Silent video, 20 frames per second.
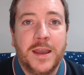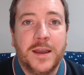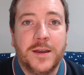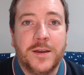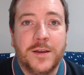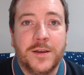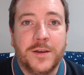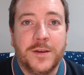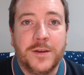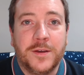
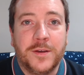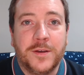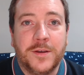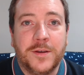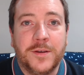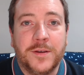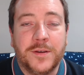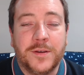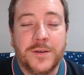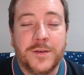
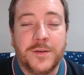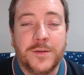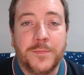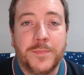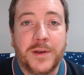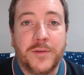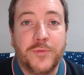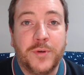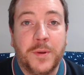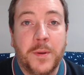Euh,
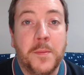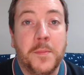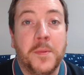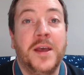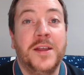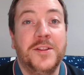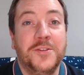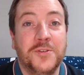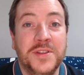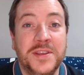parfois même
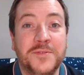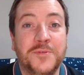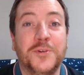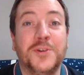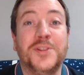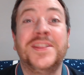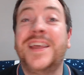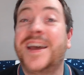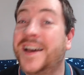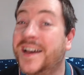de
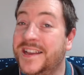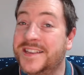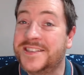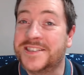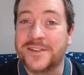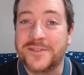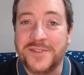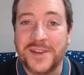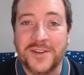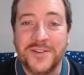niveau
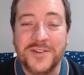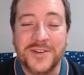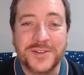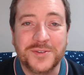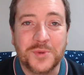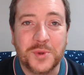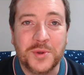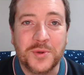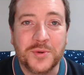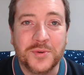très inférieur,
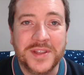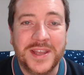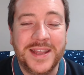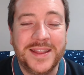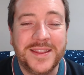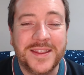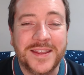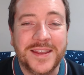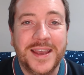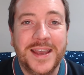soyons
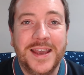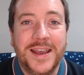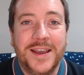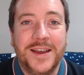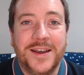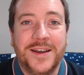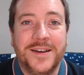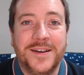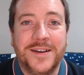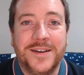honnêtes.
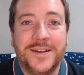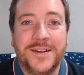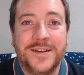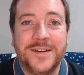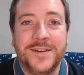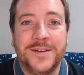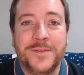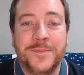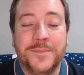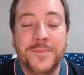
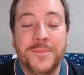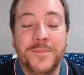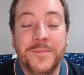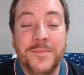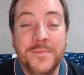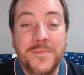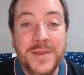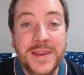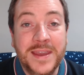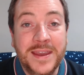Euh,
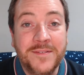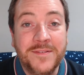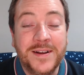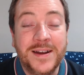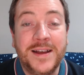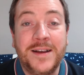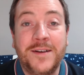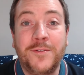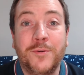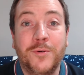mais
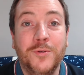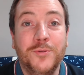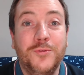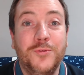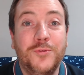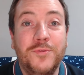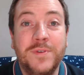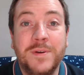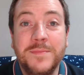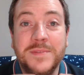voilà, on
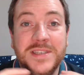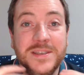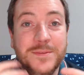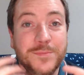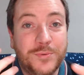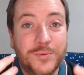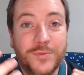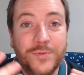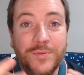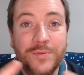retrouve un petit
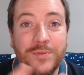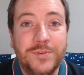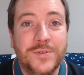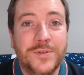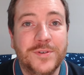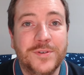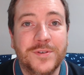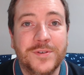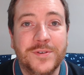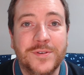peu
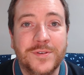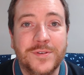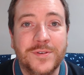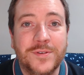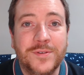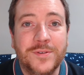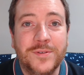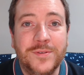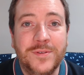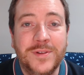
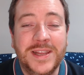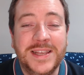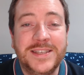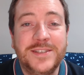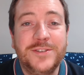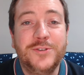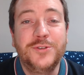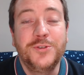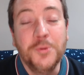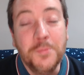euh, les
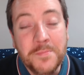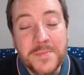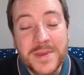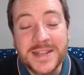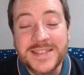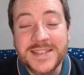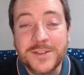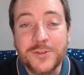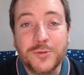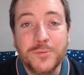
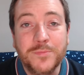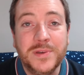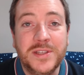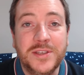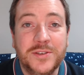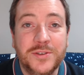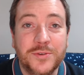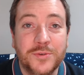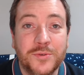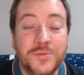sommets de cette
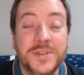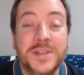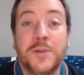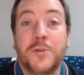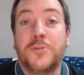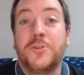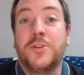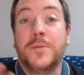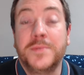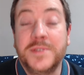compétition. On est
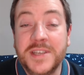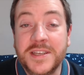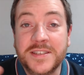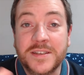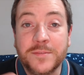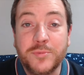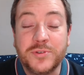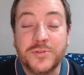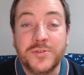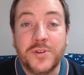dans le top 16,
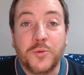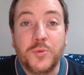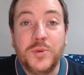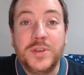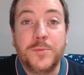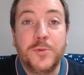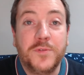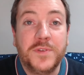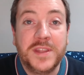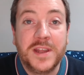hein, puisqu'on est en
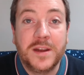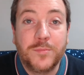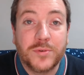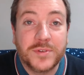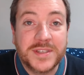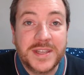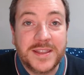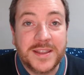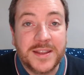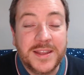huitième de finale
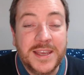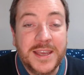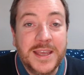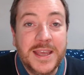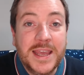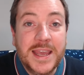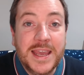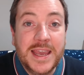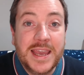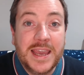pour cette année.
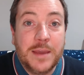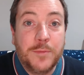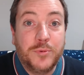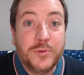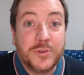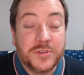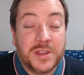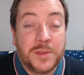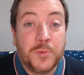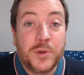Et
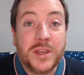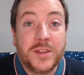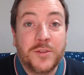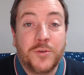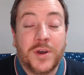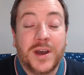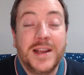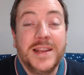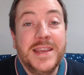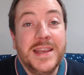puis si on a moyen de
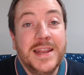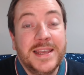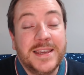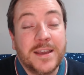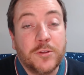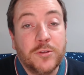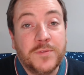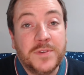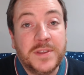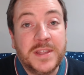rallier les
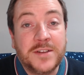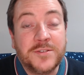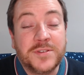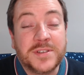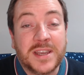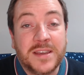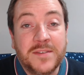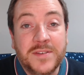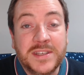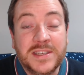quarts de finale, ce
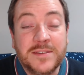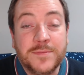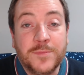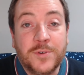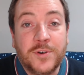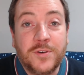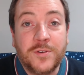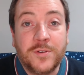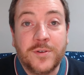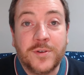serait
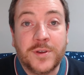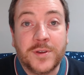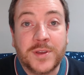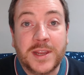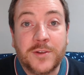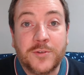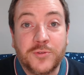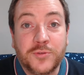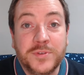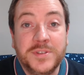effectivement
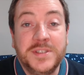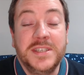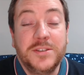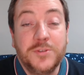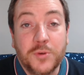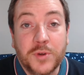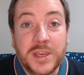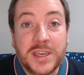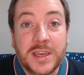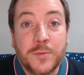quelque chose
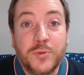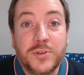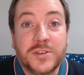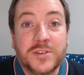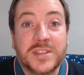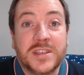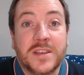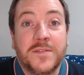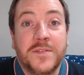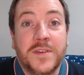d'historique, hein,
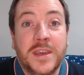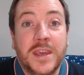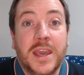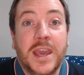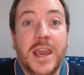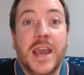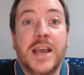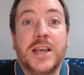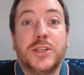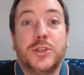puisque ça fait
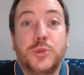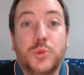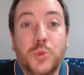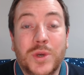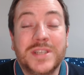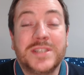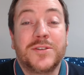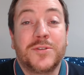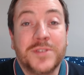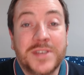
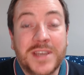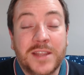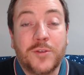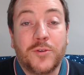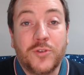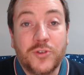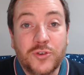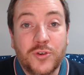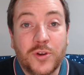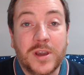
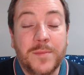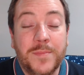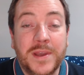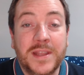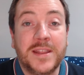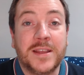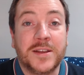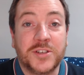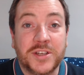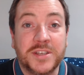64 ans, je le
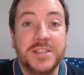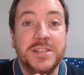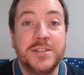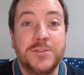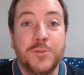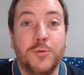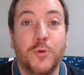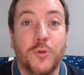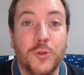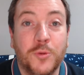répète, hein,
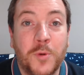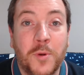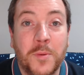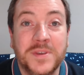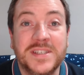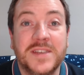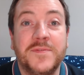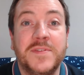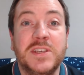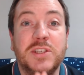j'insiste lourdement, mais
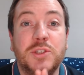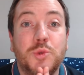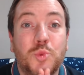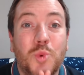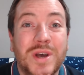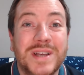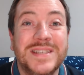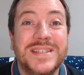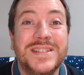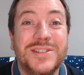ça fait
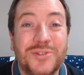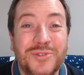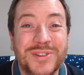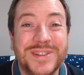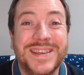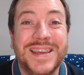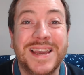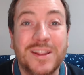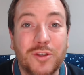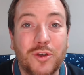
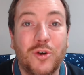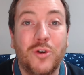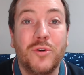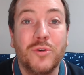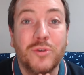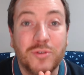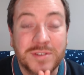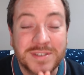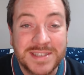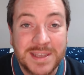64
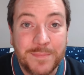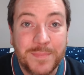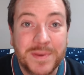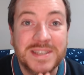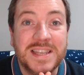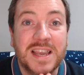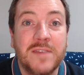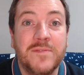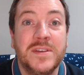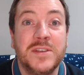ans que ce n'est
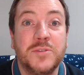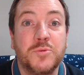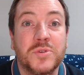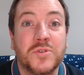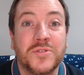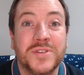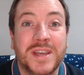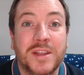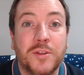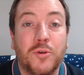pas arrivé,
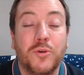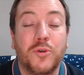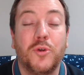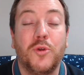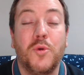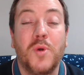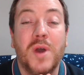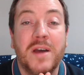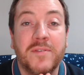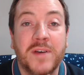64 ans que
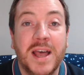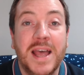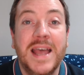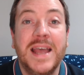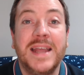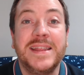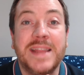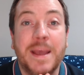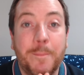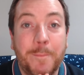le Havre
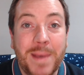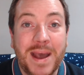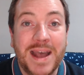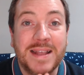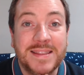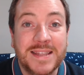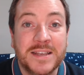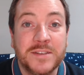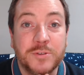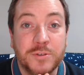n'a pas
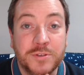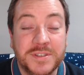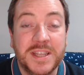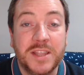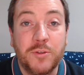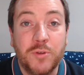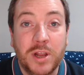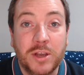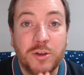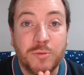atteint ce
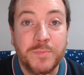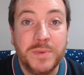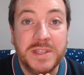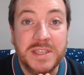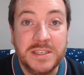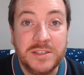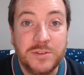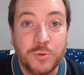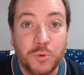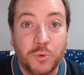stade de la
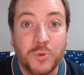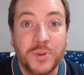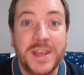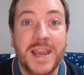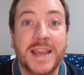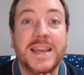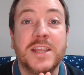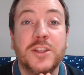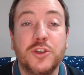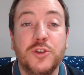compétition. On est
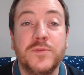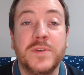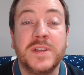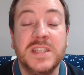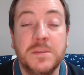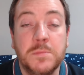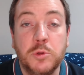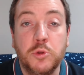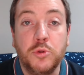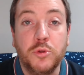à
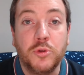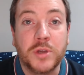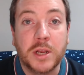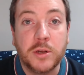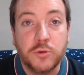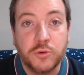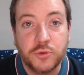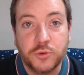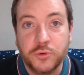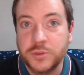90 minutes de
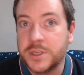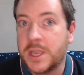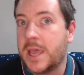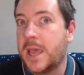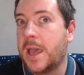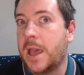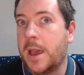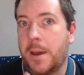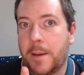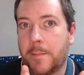quelque chose.
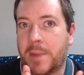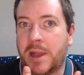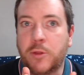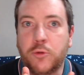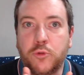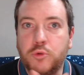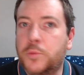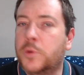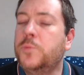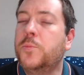Bah, de
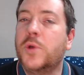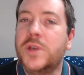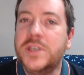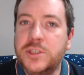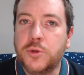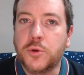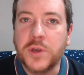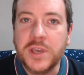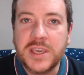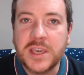tout bonnement
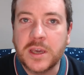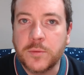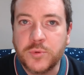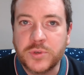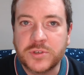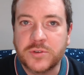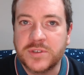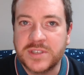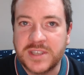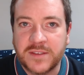historique,
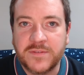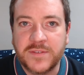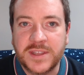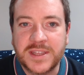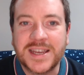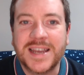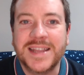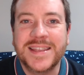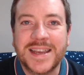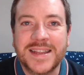puisque ça fait
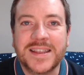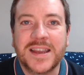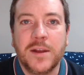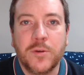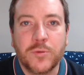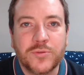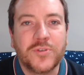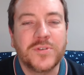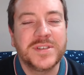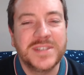très très très
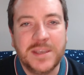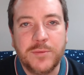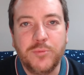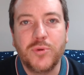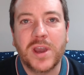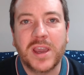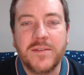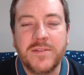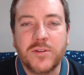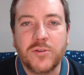longtemps que c'est
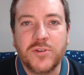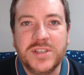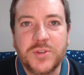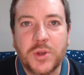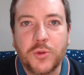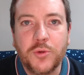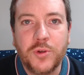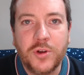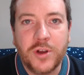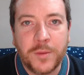pu arriver dans
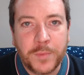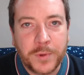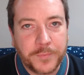l'histoire du club.